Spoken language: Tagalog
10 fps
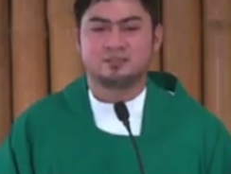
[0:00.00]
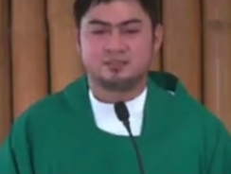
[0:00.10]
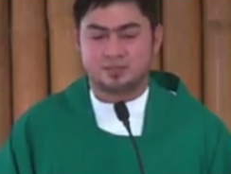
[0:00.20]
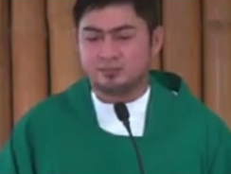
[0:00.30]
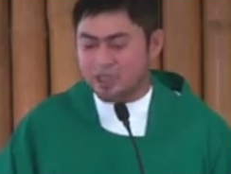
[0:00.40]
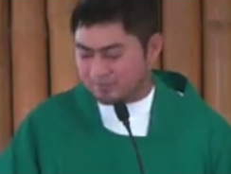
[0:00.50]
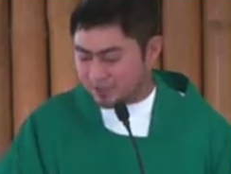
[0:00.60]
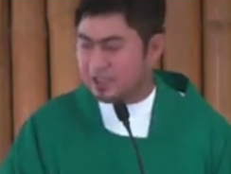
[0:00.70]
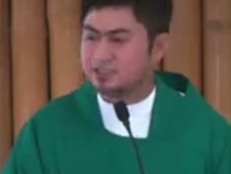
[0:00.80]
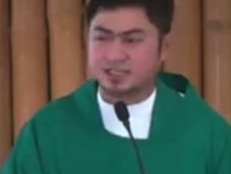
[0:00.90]
Simula
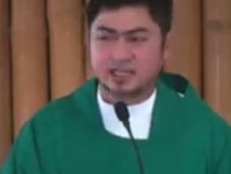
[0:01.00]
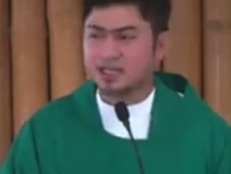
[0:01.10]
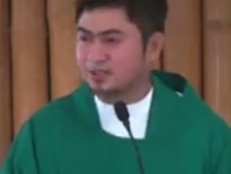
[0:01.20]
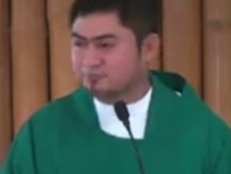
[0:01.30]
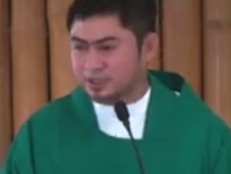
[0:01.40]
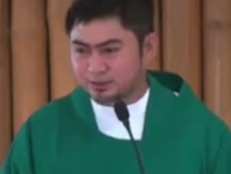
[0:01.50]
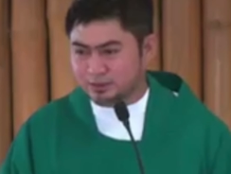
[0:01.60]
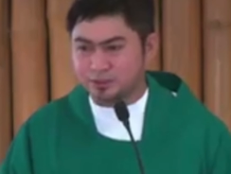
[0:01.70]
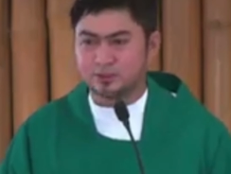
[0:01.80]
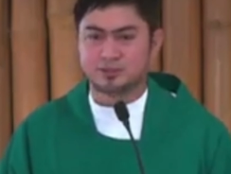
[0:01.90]
pagising hanggang
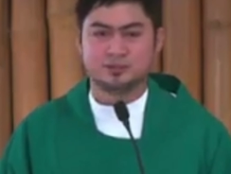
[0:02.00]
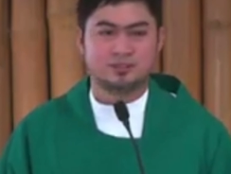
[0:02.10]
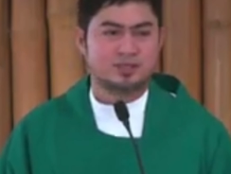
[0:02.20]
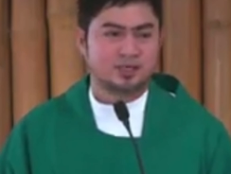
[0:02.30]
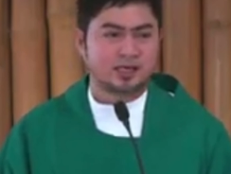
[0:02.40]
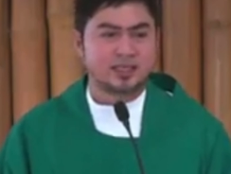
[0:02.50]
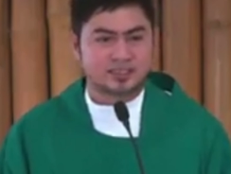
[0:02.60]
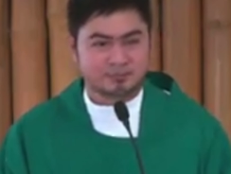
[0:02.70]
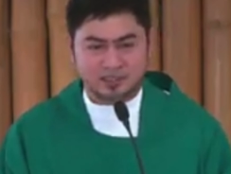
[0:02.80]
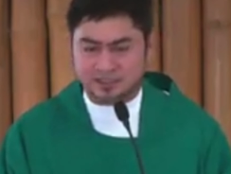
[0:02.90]
pagtulog. Rise
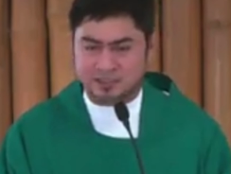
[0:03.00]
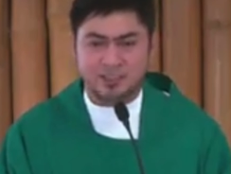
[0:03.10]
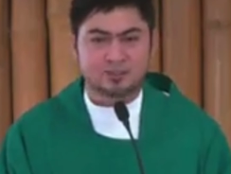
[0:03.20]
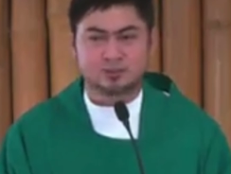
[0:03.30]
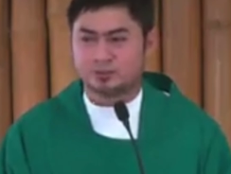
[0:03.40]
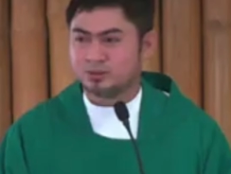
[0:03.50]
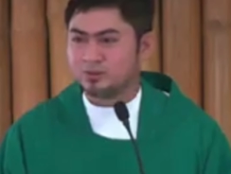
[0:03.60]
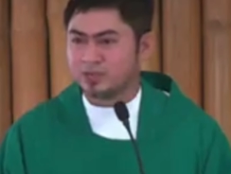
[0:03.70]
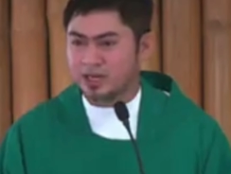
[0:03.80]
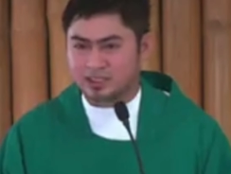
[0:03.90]
up alas 5,
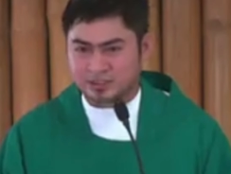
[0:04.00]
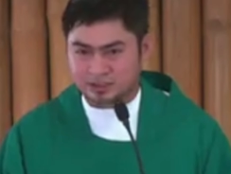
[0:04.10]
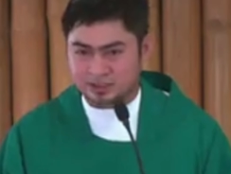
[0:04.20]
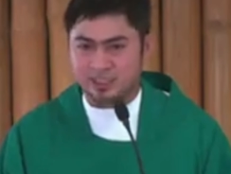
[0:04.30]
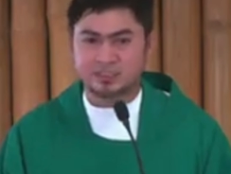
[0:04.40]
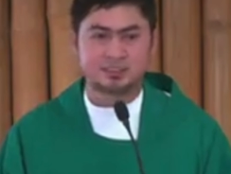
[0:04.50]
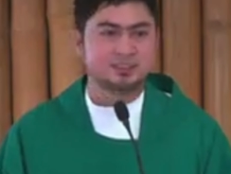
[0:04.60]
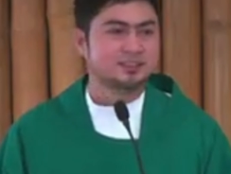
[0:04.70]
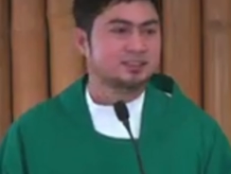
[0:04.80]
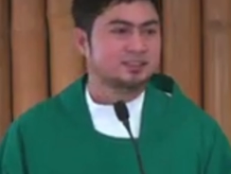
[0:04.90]
tulog ng alas
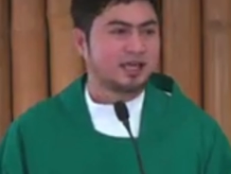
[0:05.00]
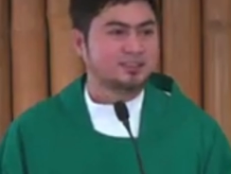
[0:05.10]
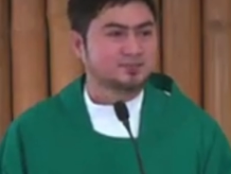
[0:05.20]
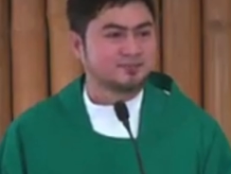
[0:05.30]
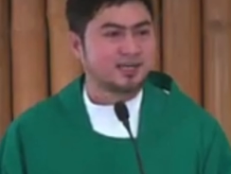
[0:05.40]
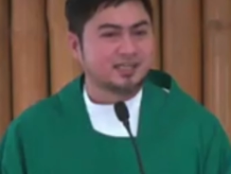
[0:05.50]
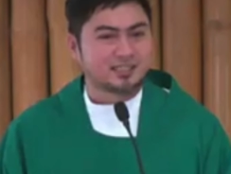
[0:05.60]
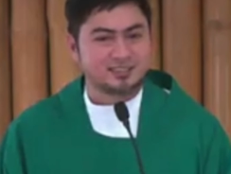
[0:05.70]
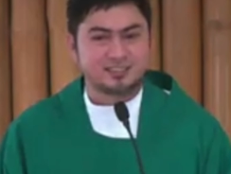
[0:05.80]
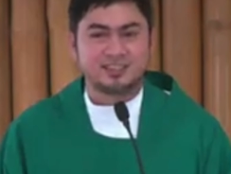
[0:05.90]
10. Lights up ng
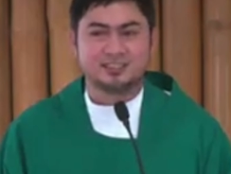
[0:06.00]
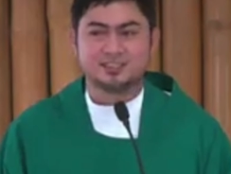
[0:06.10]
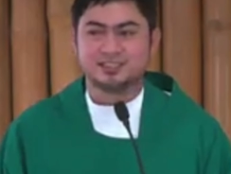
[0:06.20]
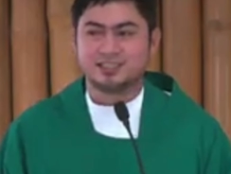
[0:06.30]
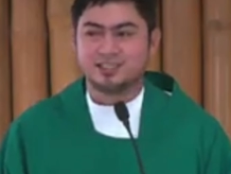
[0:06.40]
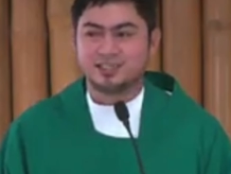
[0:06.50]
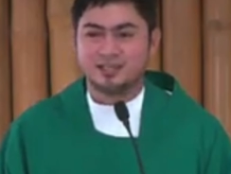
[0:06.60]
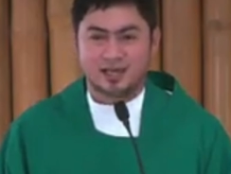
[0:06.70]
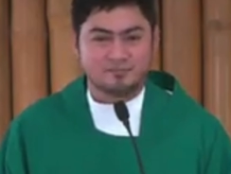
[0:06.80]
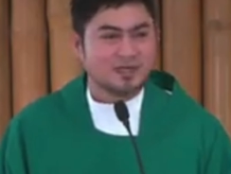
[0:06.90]
alas
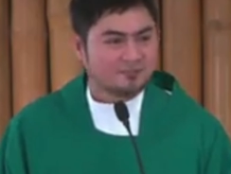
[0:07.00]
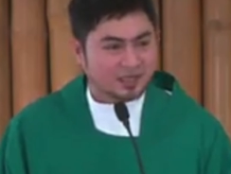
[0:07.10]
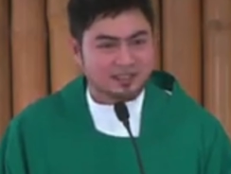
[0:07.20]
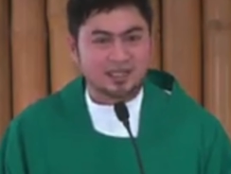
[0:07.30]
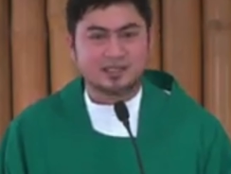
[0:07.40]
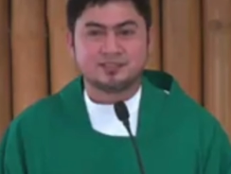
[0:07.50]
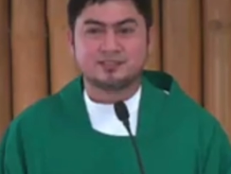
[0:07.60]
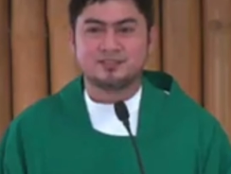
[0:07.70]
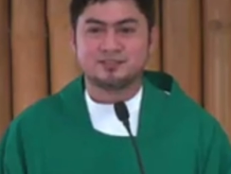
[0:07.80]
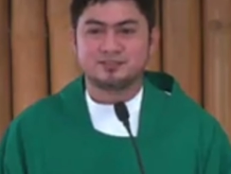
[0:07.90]
10. Ay mga bata
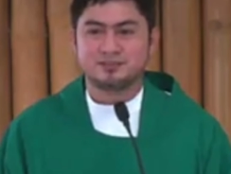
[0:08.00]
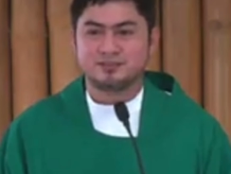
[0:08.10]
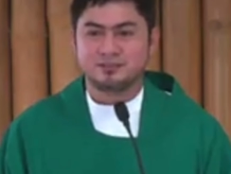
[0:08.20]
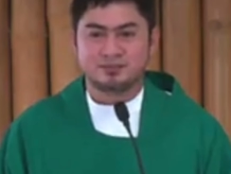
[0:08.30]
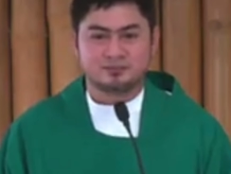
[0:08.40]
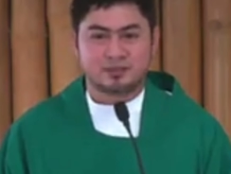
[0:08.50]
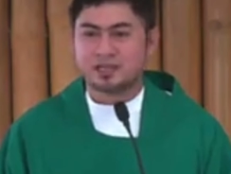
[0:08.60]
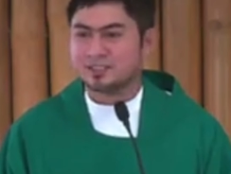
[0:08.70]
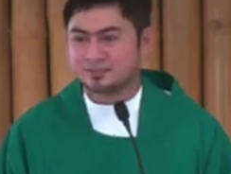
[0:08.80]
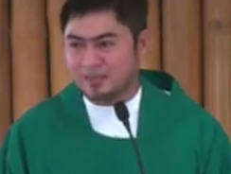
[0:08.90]
ngayon, pag
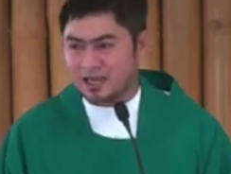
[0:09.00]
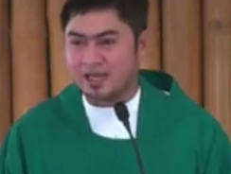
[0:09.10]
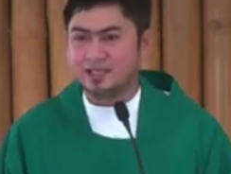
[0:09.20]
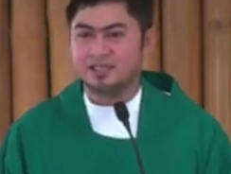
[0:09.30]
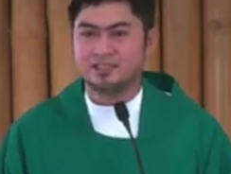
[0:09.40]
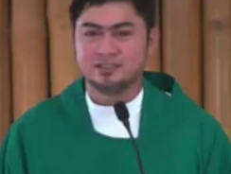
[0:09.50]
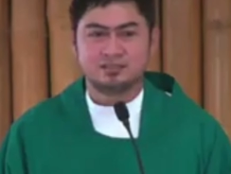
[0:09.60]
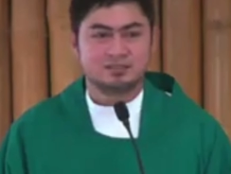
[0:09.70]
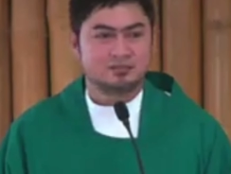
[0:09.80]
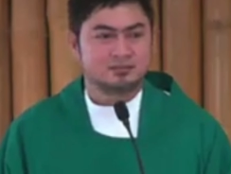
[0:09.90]
nasa bahay,
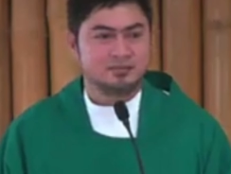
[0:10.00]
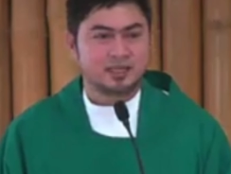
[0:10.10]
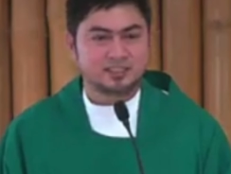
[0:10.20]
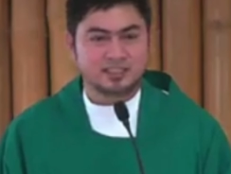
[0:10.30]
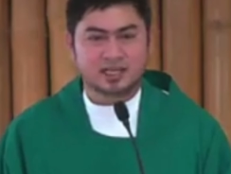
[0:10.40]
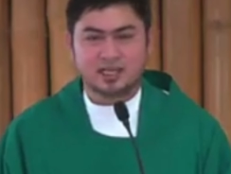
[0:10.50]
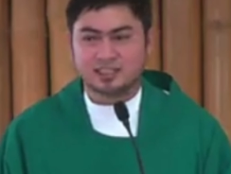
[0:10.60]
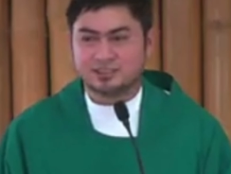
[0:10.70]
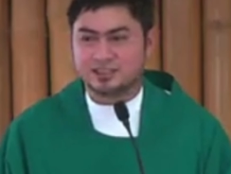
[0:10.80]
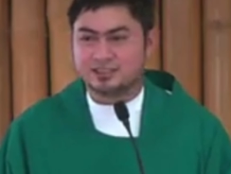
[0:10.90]
gising ng alas 10